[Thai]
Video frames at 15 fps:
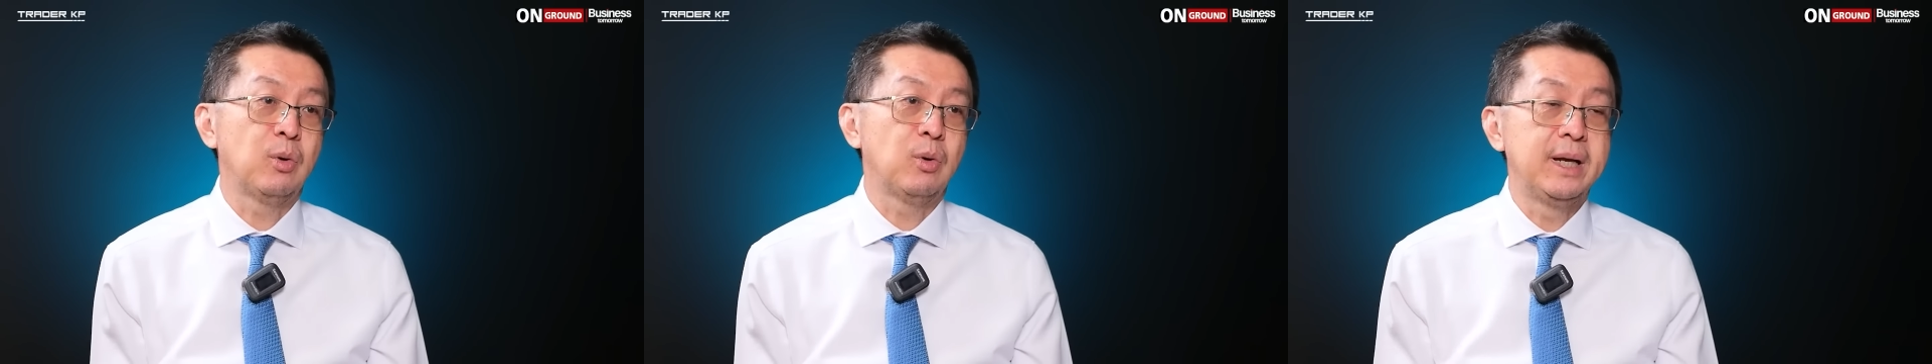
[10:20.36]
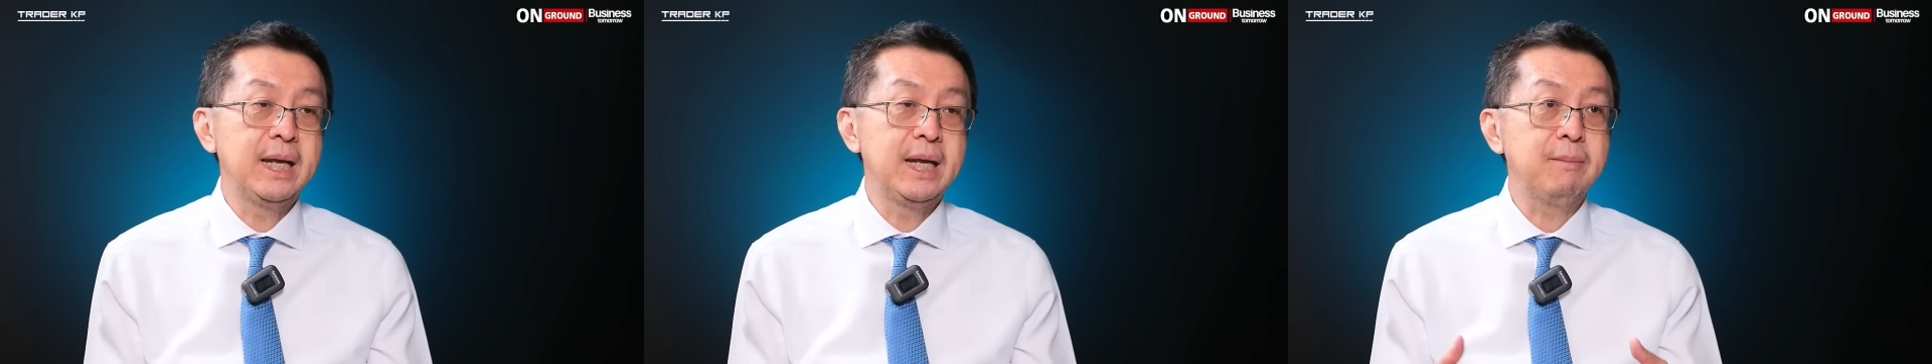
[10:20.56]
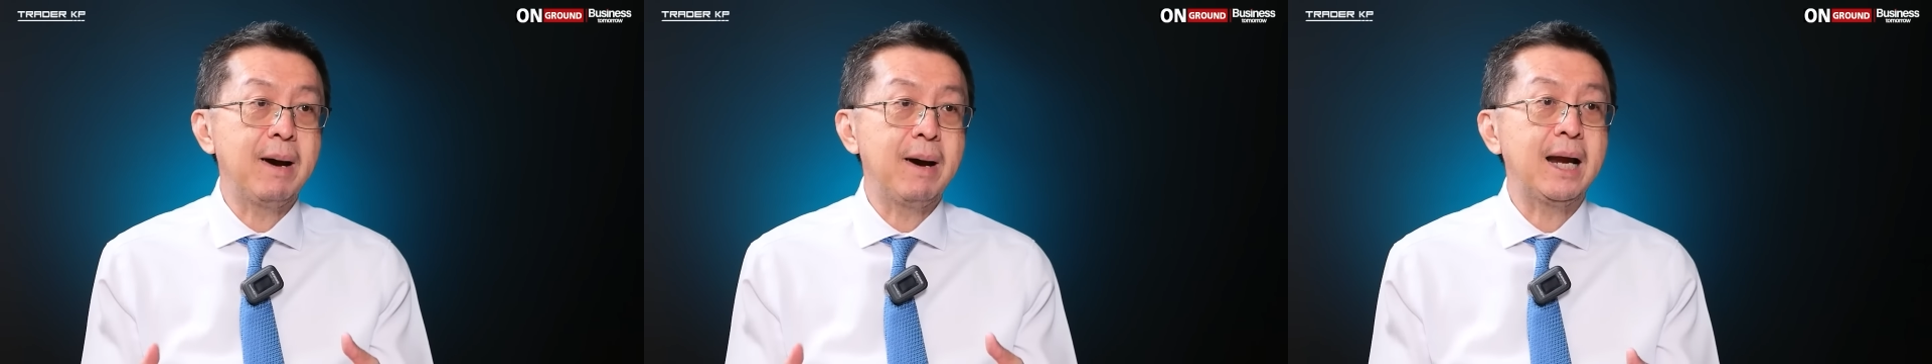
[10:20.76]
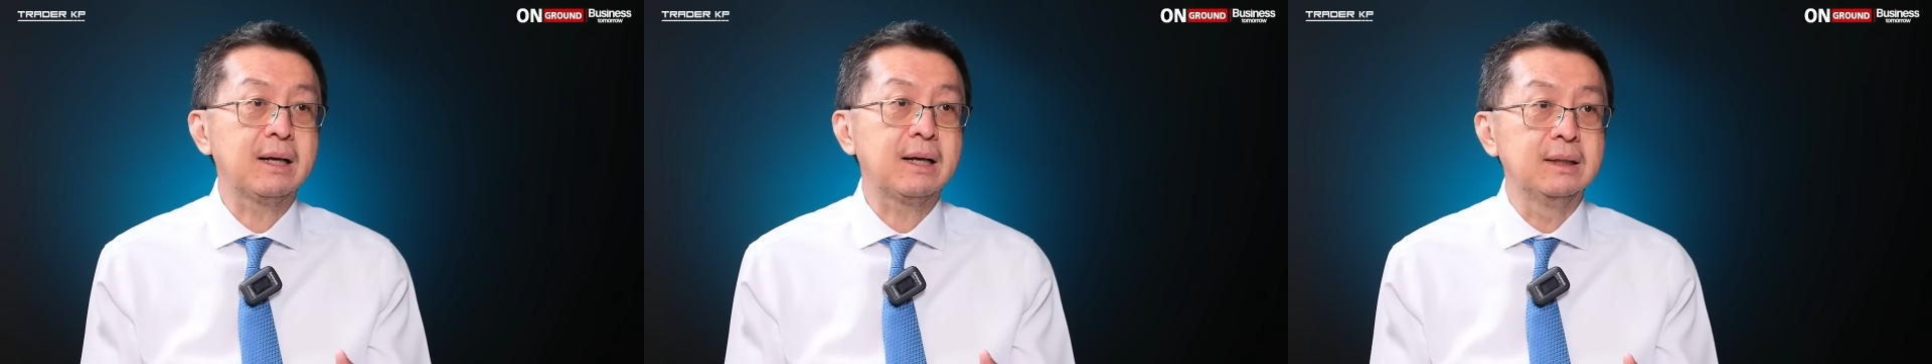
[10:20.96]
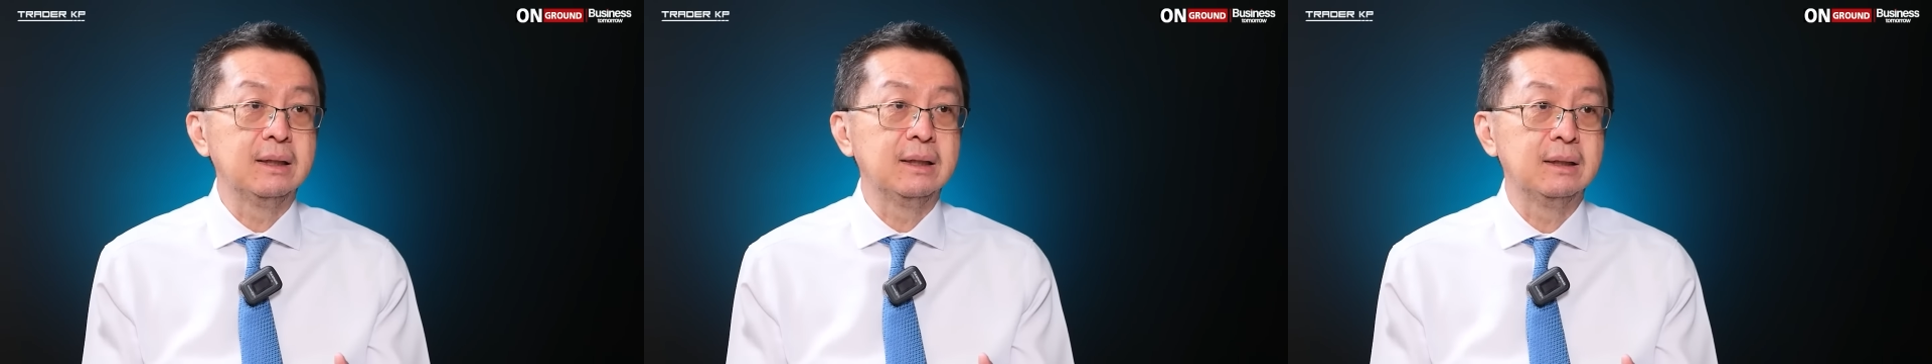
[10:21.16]
ส่วนหนี้บ้า
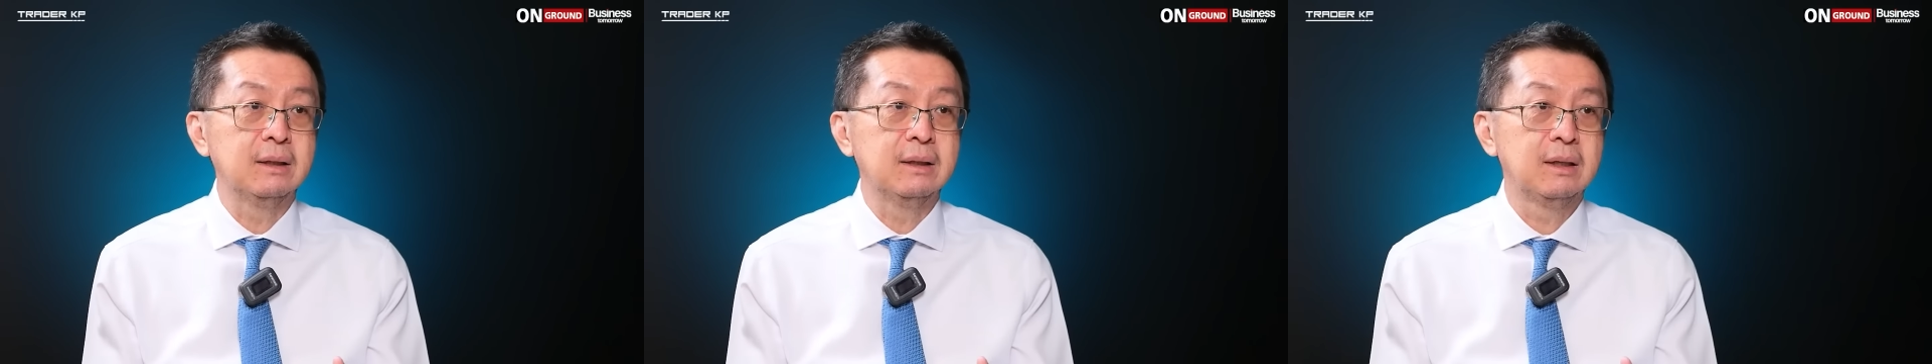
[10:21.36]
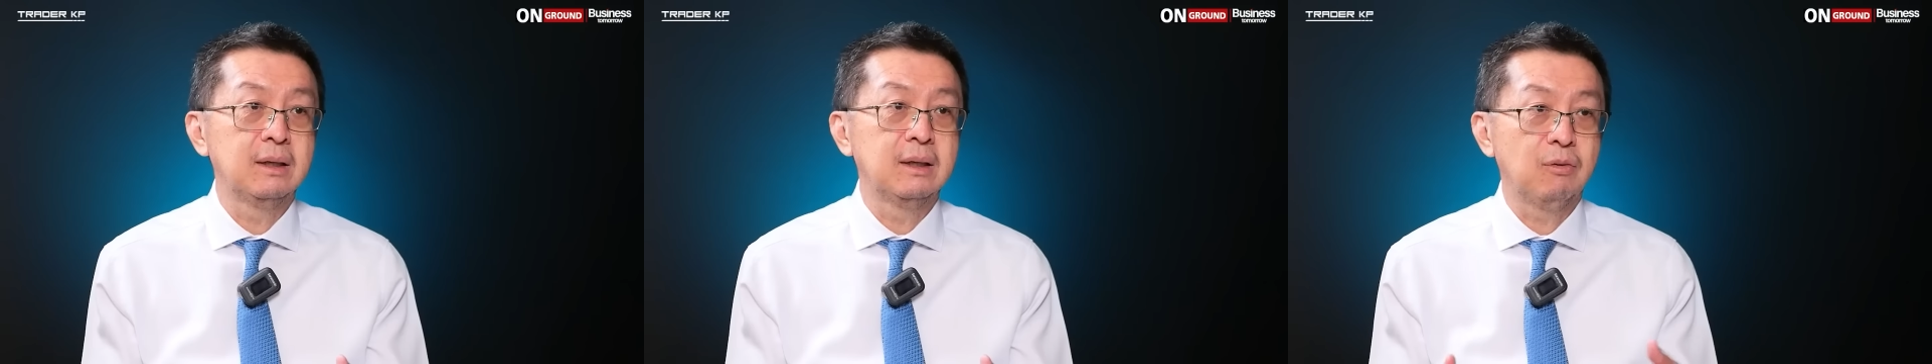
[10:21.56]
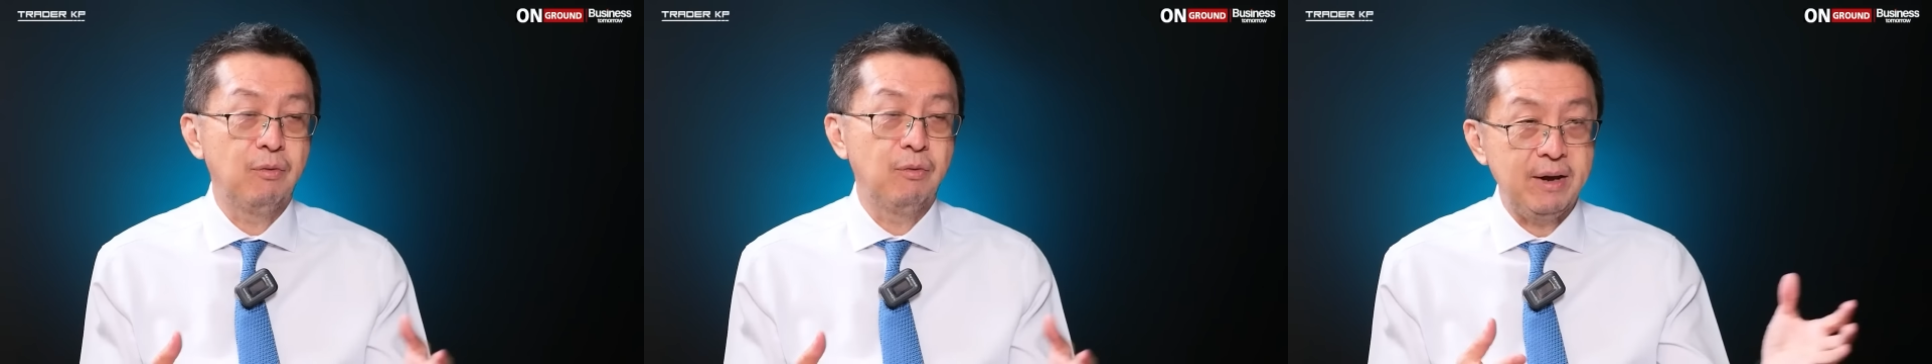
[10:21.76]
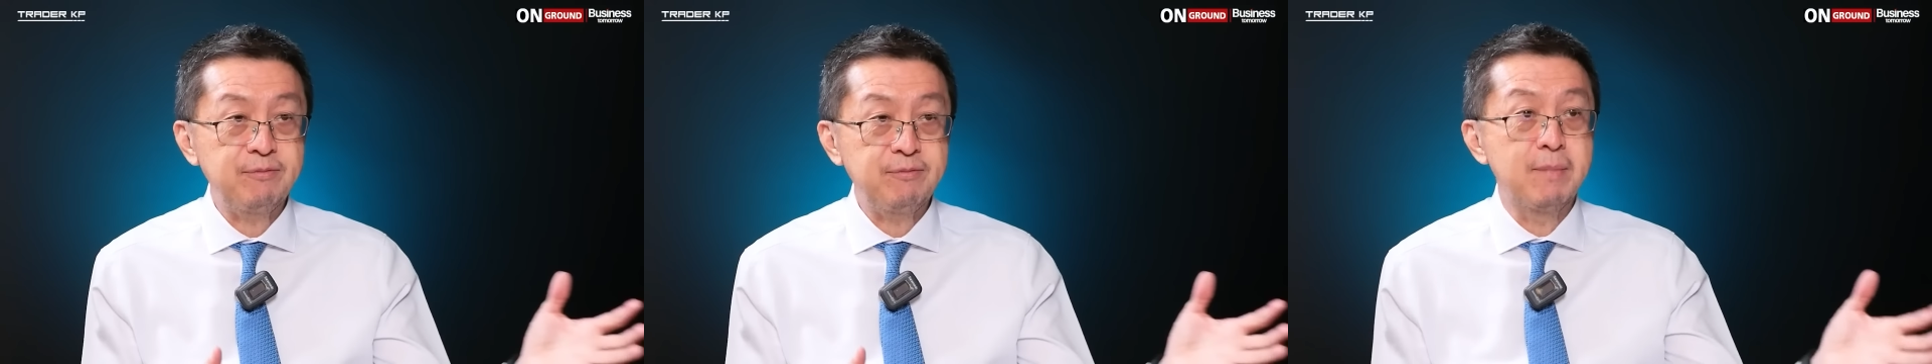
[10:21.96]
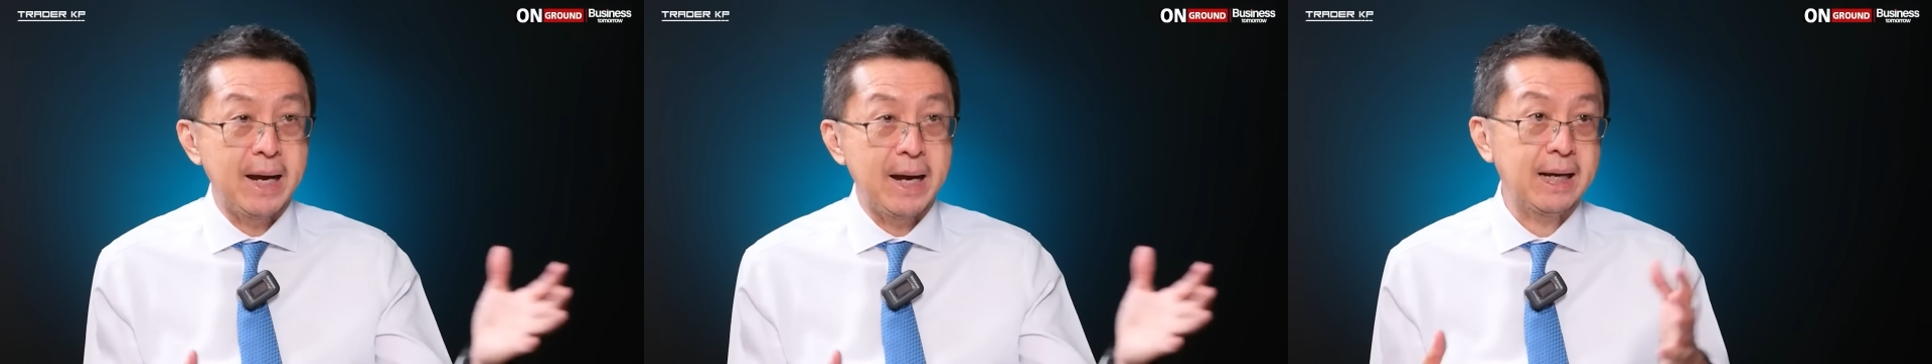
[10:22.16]
นคือเว
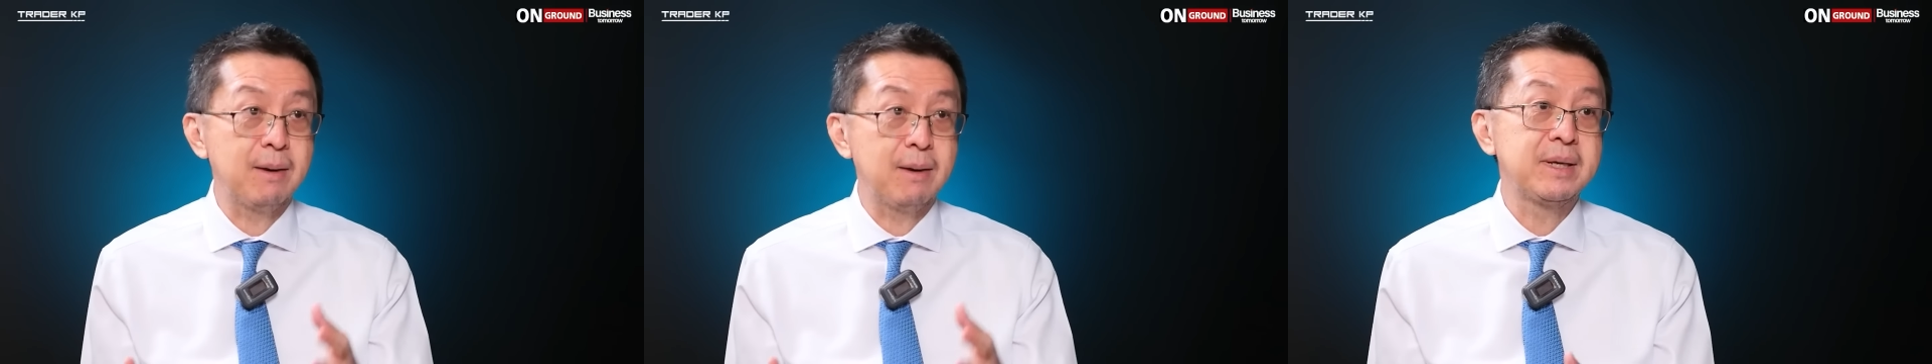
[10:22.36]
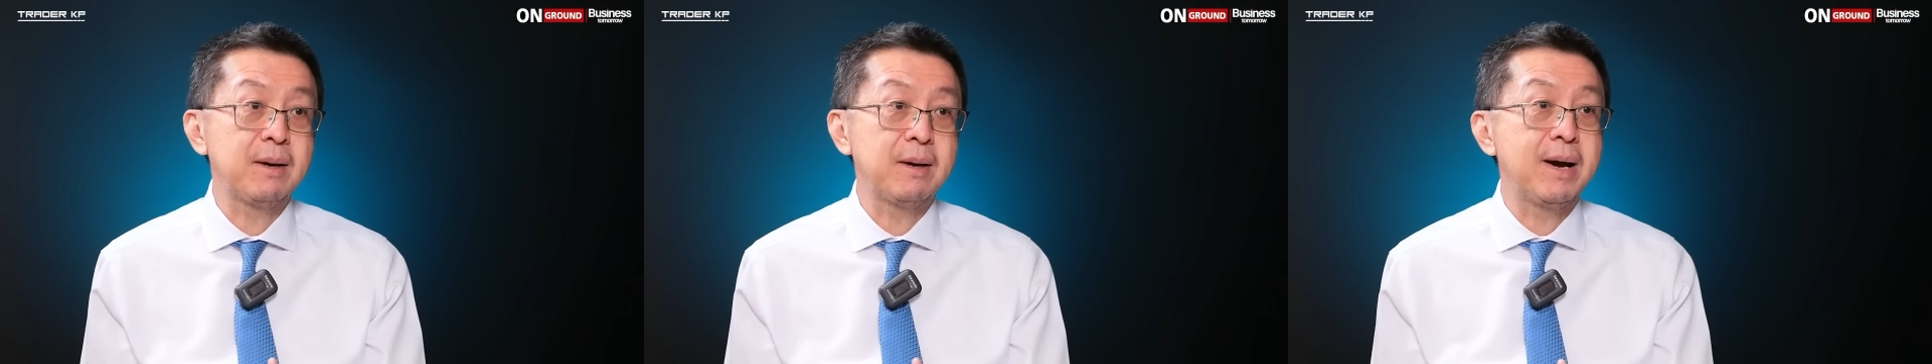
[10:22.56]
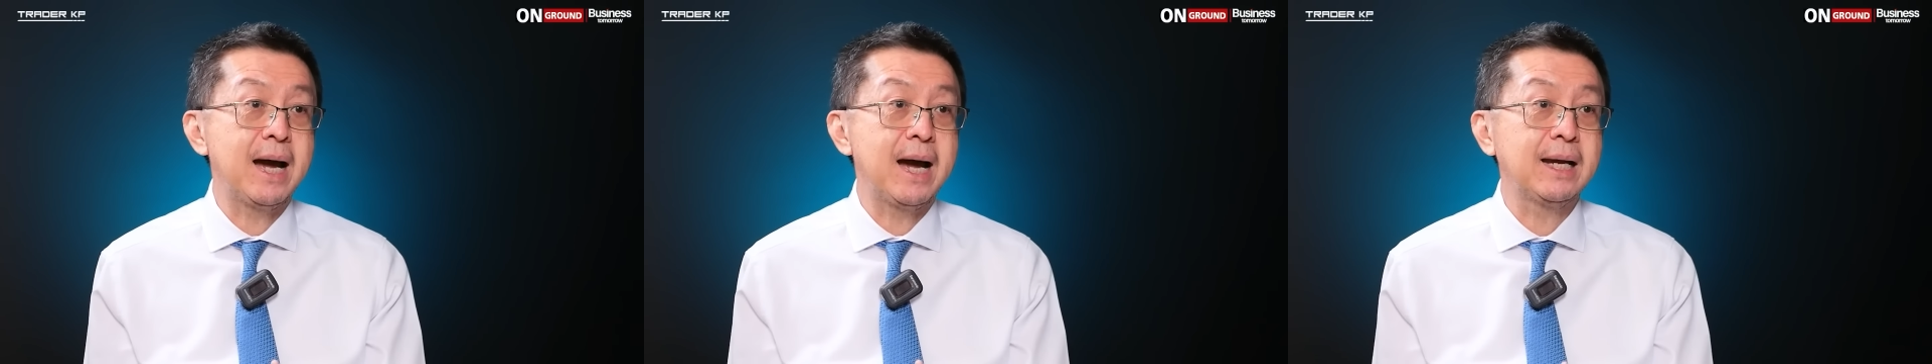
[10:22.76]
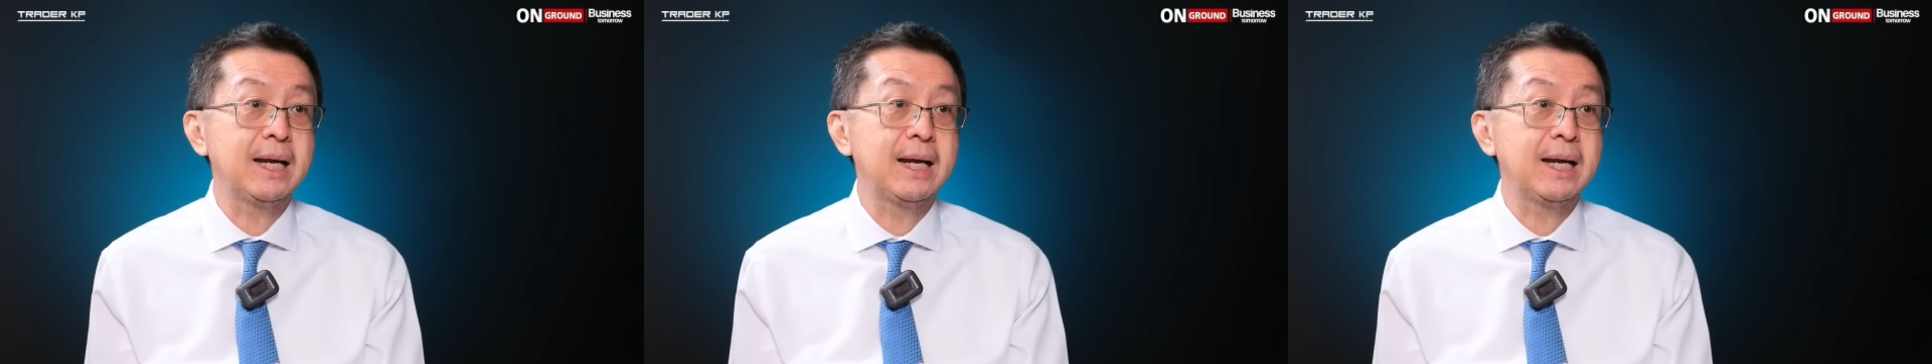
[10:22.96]
ฟใหม่กำลังจะมา